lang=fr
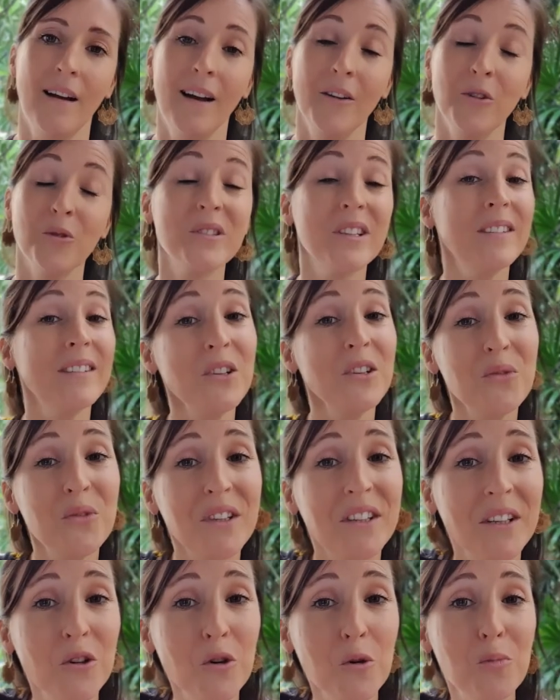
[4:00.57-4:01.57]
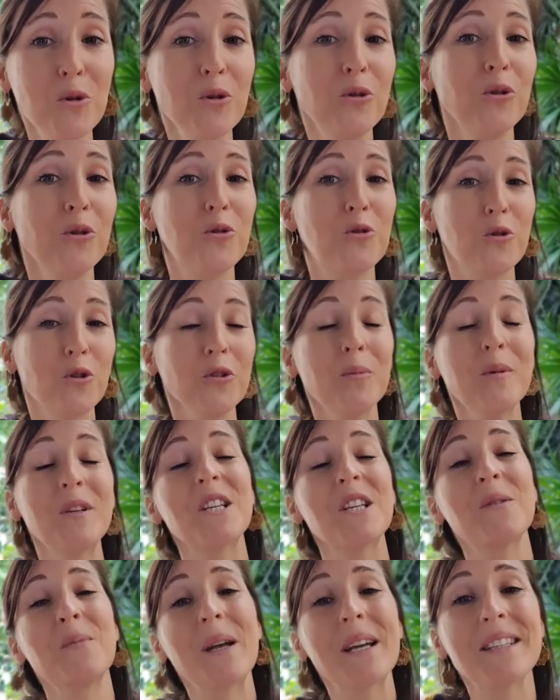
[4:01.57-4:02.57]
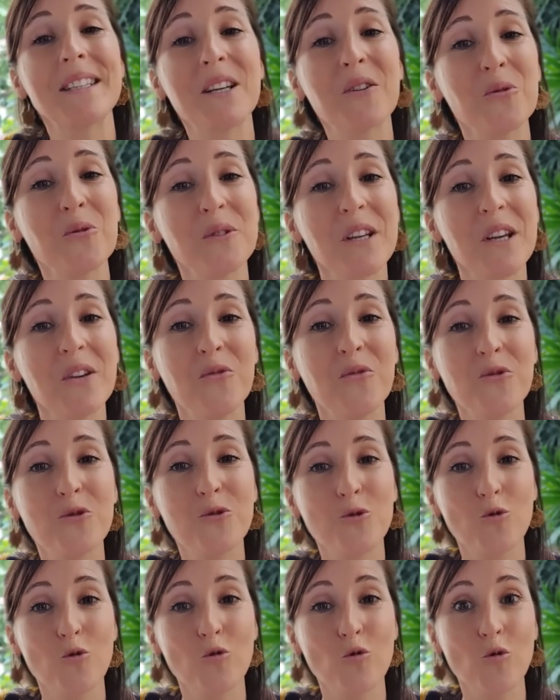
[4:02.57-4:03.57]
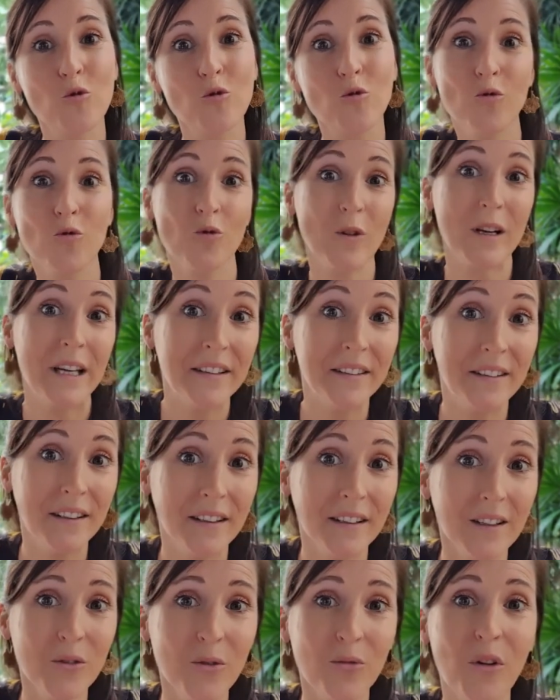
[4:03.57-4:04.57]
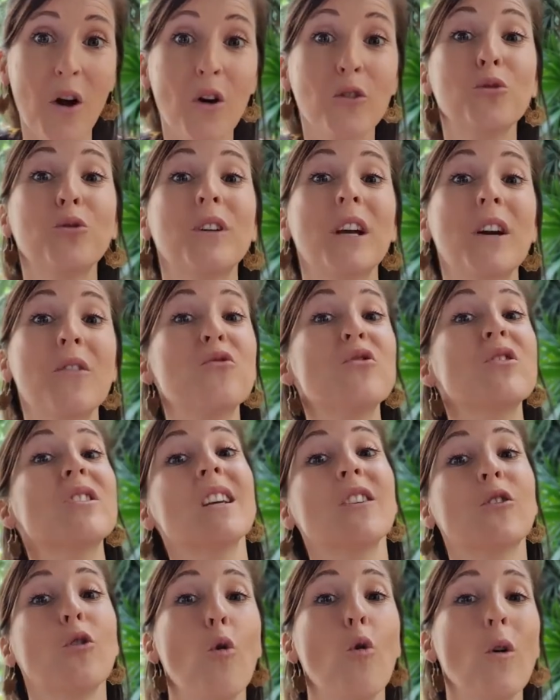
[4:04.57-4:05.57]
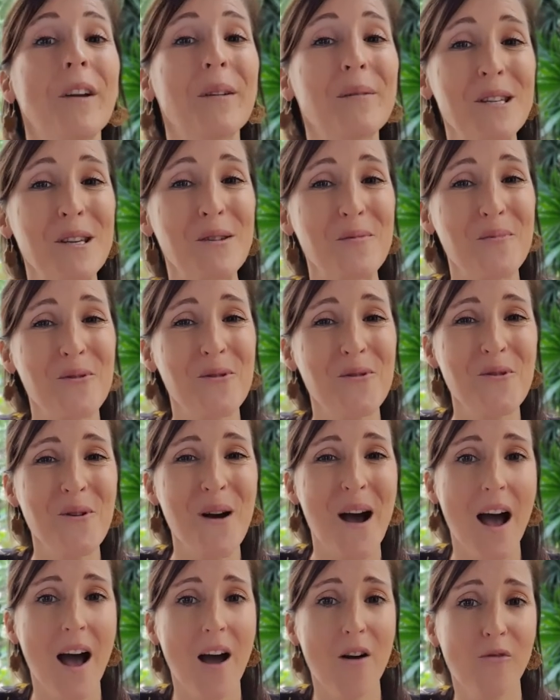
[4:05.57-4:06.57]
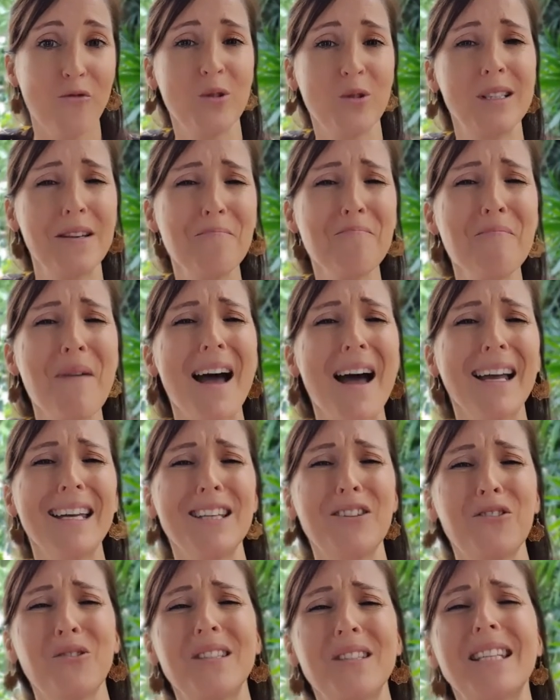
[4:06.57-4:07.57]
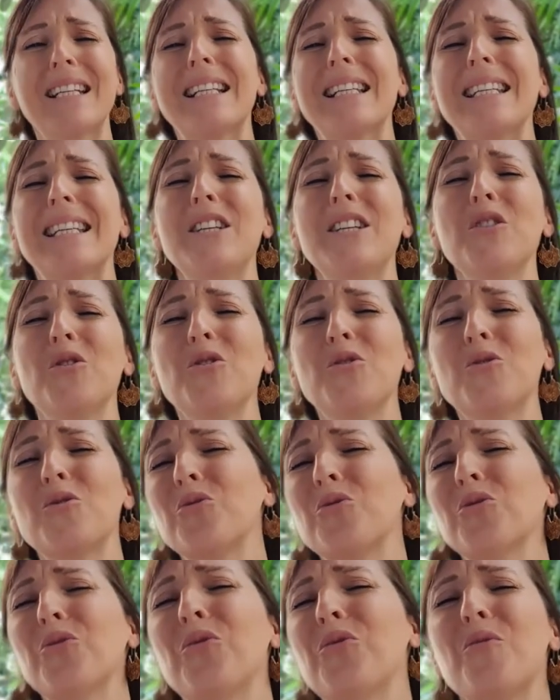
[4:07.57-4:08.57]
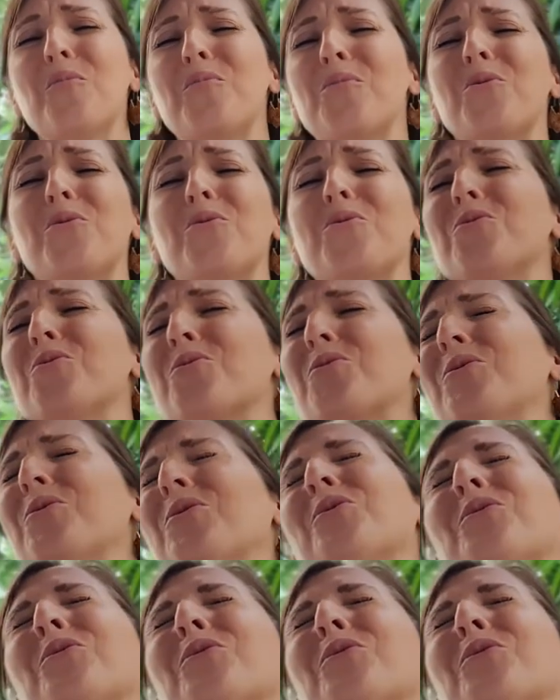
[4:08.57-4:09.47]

Donc c'était une vidéo plutôt courte, mais j'espère que ces conseils vous ont aidé, enfin en tout cas vous aideront un petit peu à vous séparer de ces clients qu'on ne veut plus, qu'on ne